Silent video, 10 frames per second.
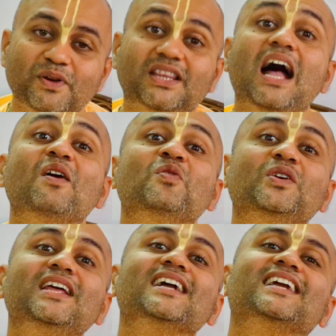पिता
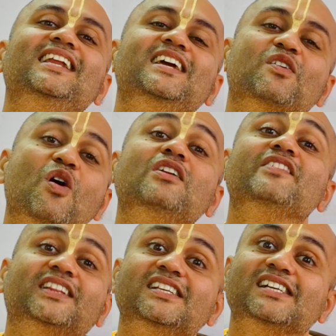होने के लिए कौन
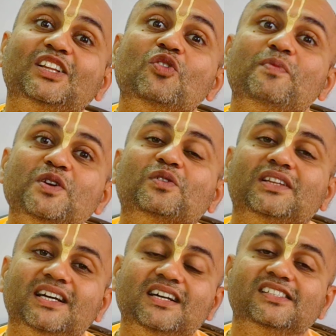व्यक्ति ज़्यादा
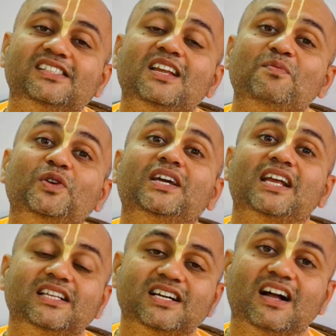उपयुक्त है हस्तिनापुर के
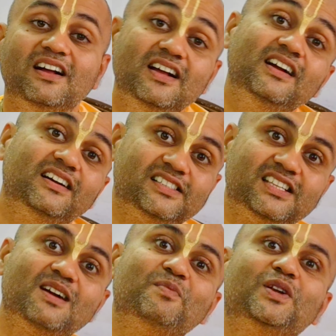राजा का
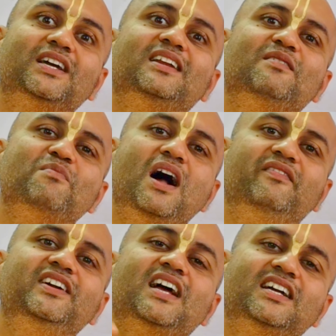हस्तिनापुर के
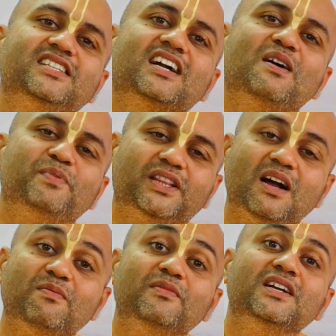आभी राजा का
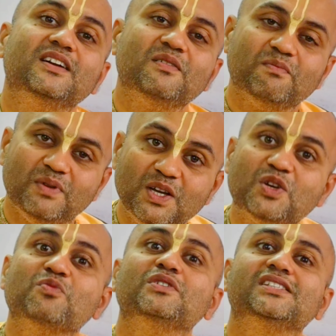पिता
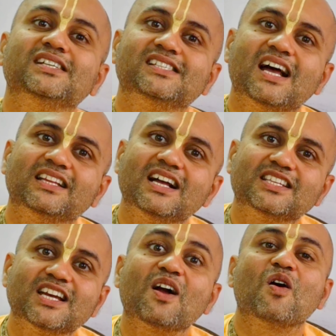भीष्म से ज़्यादा
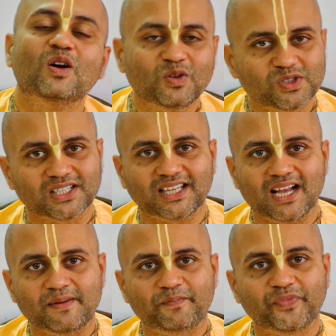अच्छा कौन हो सकता
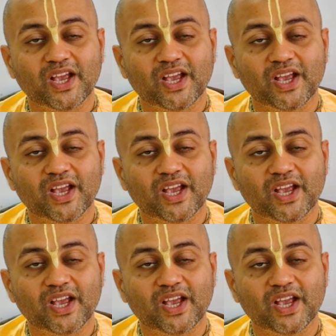है